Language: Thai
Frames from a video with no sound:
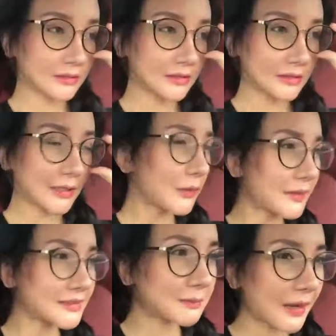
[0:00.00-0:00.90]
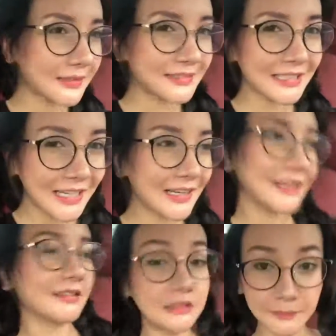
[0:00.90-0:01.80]
คือคิดว่ามันจะปังได้แค่ไหน
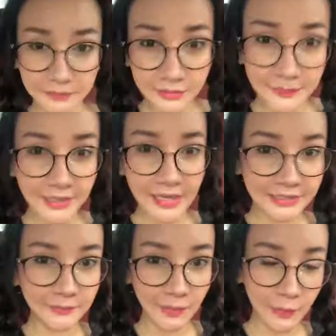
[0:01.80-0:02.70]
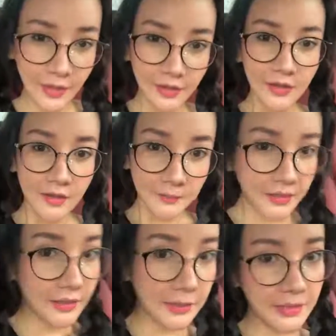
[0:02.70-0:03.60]
คือคือไม่กล้าคิดเพราะว่าไม่
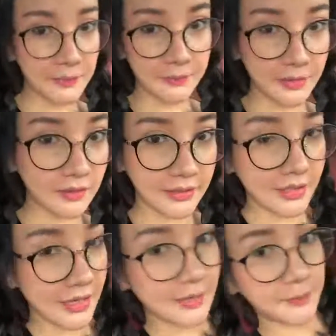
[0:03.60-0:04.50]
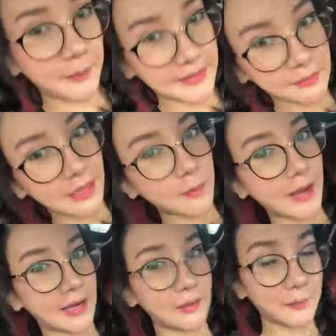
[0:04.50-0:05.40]
เคยทำอะไรแบบนี้เลยในราคา 89 บา
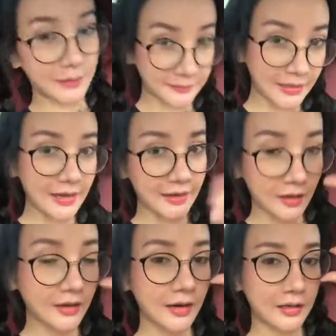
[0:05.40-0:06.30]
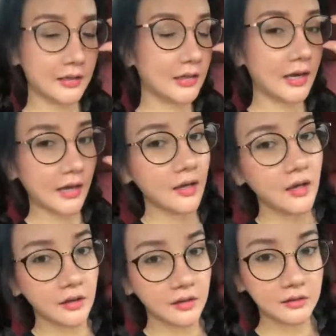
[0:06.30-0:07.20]
ทแล้วทำการตลาดหนักขนาดนี้นะคะ
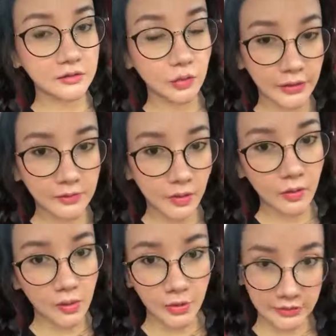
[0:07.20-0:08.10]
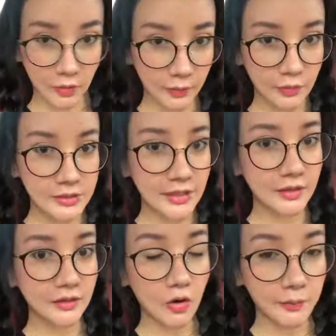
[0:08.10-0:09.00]
คือตัวนี้ต้องบอกก่อนปกติอมเปนคนใช้
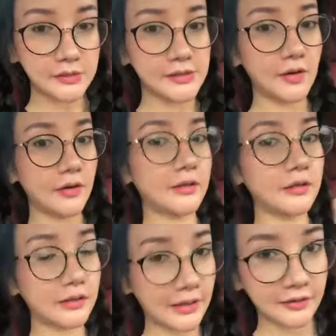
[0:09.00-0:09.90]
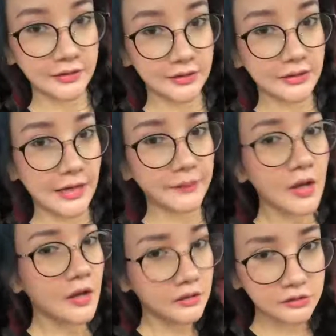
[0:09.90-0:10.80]
รองพื้นยี่ห้อหนึ่งถ้าเกิดใครเคยติดตาม
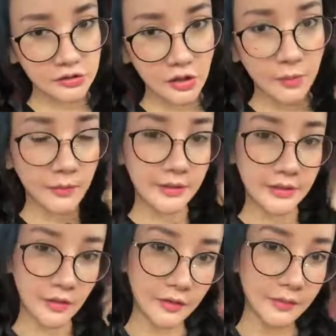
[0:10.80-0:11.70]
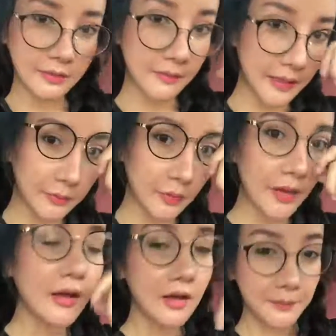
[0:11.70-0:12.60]
คือจะชอบรองพื้นยี่ห้อนี้มากๆ เพราะว่า
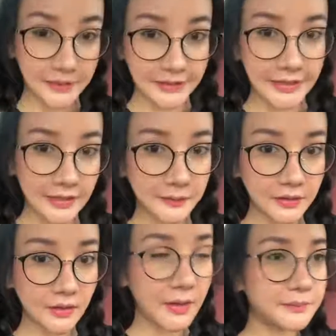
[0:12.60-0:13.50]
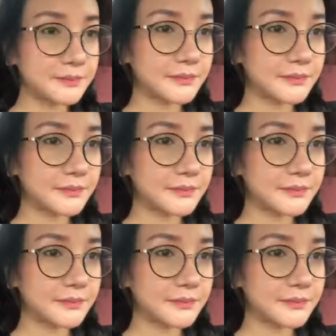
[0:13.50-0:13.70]
มันเนียนแล้วมันก็แบบ